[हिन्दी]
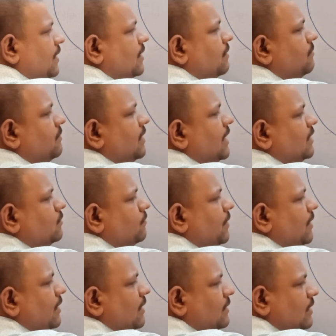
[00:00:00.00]
मैंने कम ले लिया तो
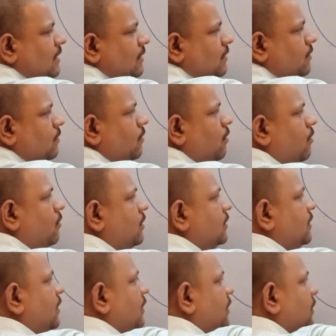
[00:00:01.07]
मैंने इधर और
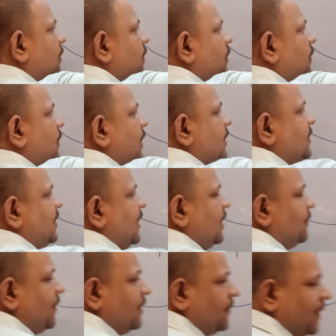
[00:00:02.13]
इधर एक सेगमेंट